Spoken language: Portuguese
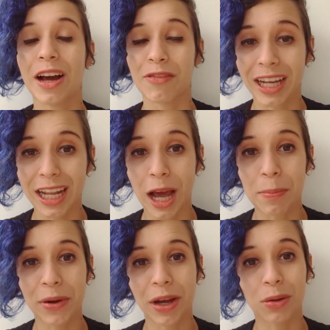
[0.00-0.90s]
Vai lá
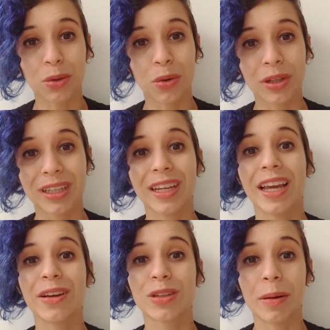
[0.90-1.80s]
apoiar o Doug,
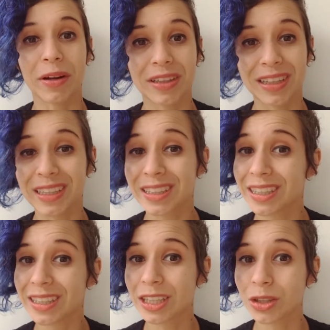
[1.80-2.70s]
o trabalho dele é
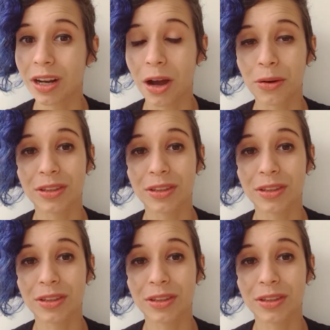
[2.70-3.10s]
sensacional,